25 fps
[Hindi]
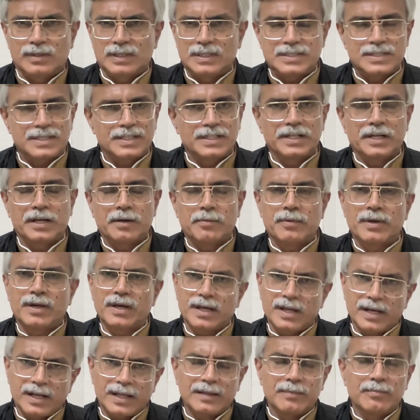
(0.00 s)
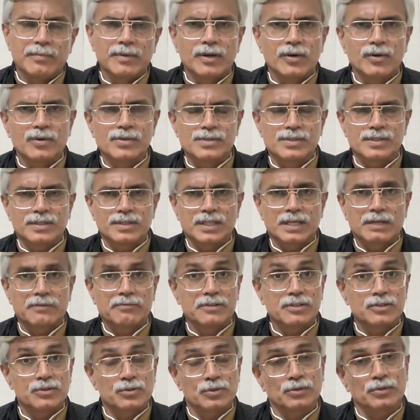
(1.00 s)
आज के डेट में हर आदमी कॉन्शियस है
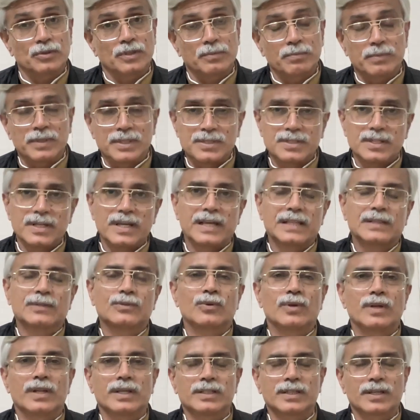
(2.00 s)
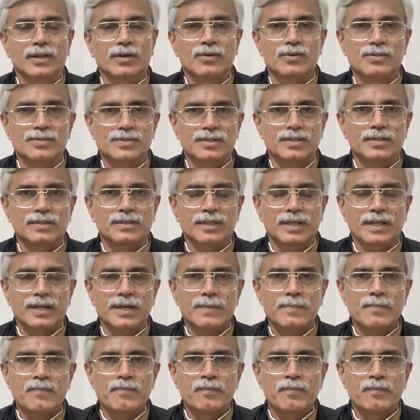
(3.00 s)
इवन छोटे छोटे बच्चे हेल्थ को लेके कॉन्शियस हैं